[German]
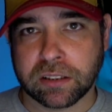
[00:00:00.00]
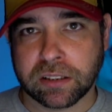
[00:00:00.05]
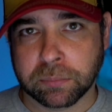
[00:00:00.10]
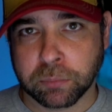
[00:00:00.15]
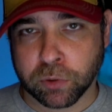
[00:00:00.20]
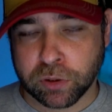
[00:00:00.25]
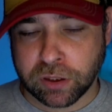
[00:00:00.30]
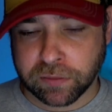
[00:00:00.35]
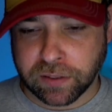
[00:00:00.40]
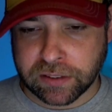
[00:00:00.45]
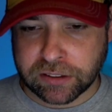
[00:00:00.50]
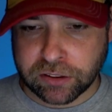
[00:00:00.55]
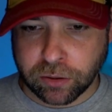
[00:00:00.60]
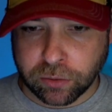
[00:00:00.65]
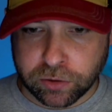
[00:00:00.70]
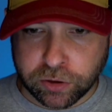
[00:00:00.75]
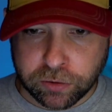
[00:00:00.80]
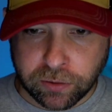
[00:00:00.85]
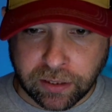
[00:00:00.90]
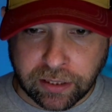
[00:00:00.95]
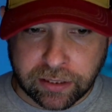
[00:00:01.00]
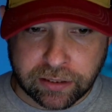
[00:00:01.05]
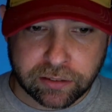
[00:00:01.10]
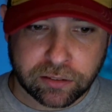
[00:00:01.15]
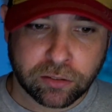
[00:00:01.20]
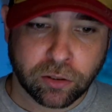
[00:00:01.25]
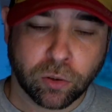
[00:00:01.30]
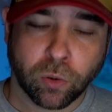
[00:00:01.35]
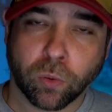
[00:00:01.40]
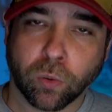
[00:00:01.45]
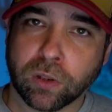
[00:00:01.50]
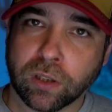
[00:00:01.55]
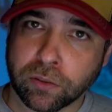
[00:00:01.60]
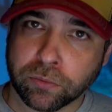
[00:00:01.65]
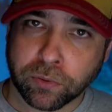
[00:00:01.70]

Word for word: die Motivation zu halten oder